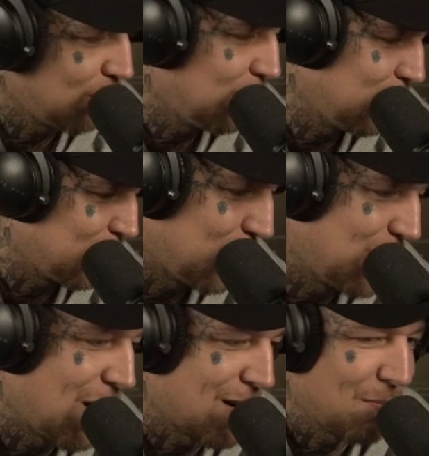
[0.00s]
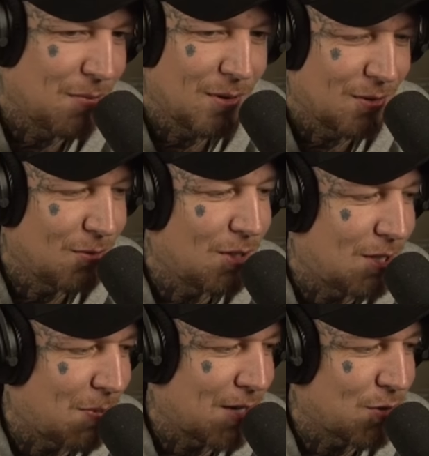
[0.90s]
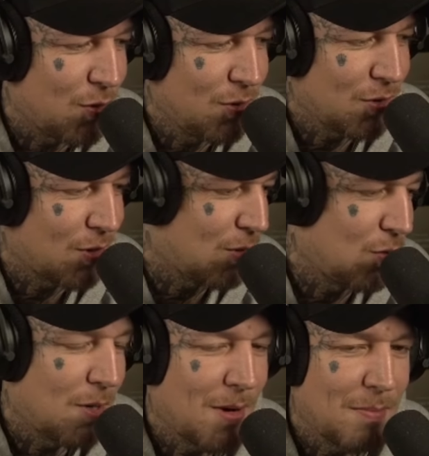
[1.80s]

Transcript: Also Adam, äh, nicht die Preise erhöhen, sondern runter machen